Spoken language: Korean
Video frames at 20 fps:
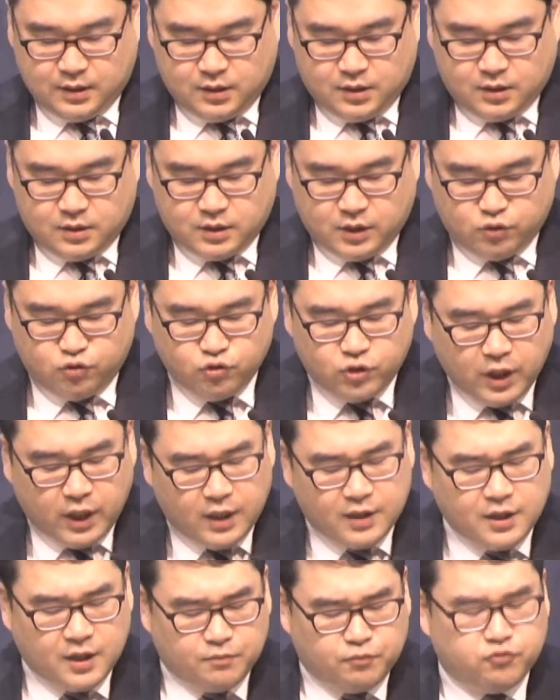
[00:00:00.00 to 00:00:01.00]
자,
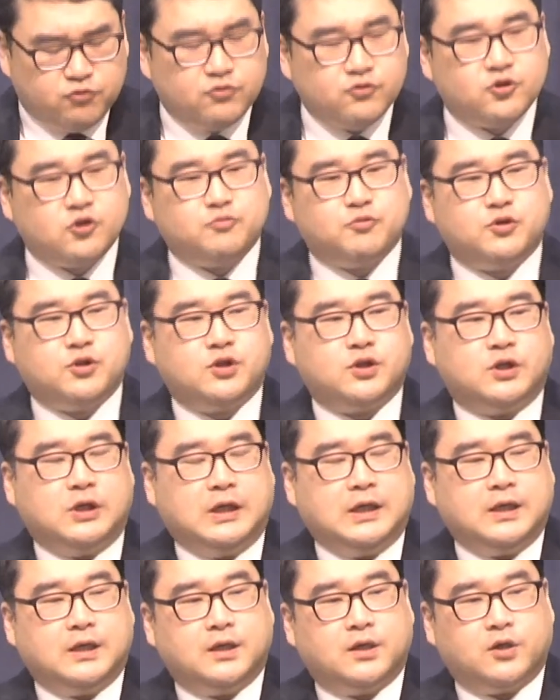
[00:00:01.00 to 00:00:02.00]
유대인의
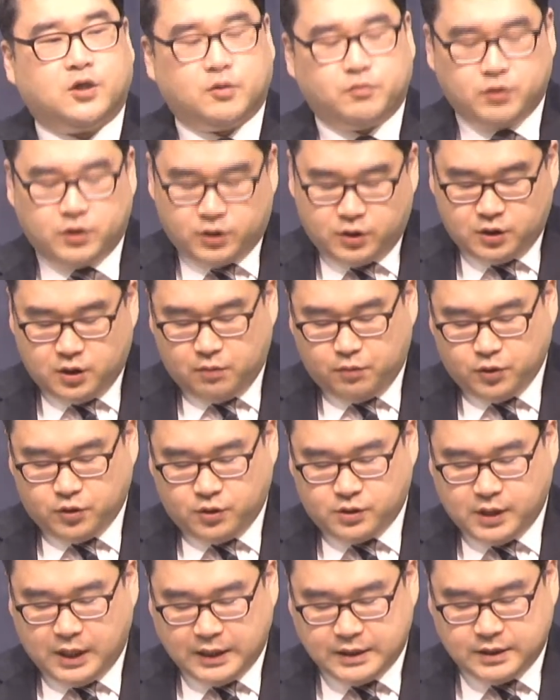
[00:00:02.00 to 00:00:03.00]
풍습을 여러분들
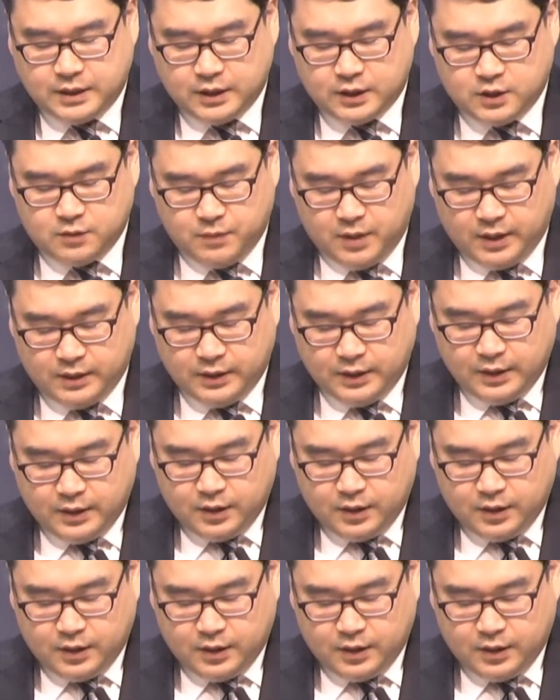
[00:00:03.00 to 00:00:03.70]
들어보셔서 아시겠지만